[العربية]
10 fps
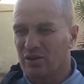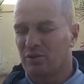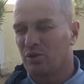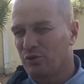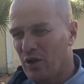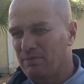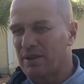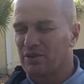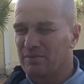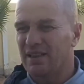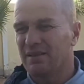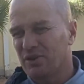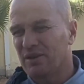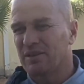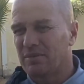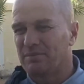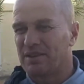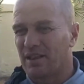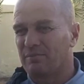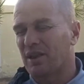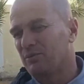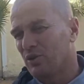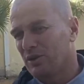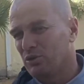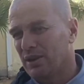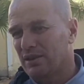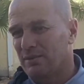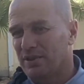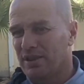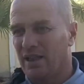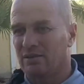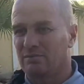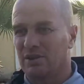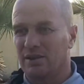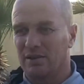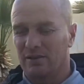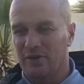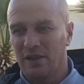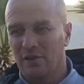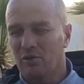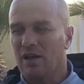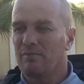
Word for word: دو فوا بار سيمان متدربه بزاف بارابور الودات التلمساني اللي عندهم آه،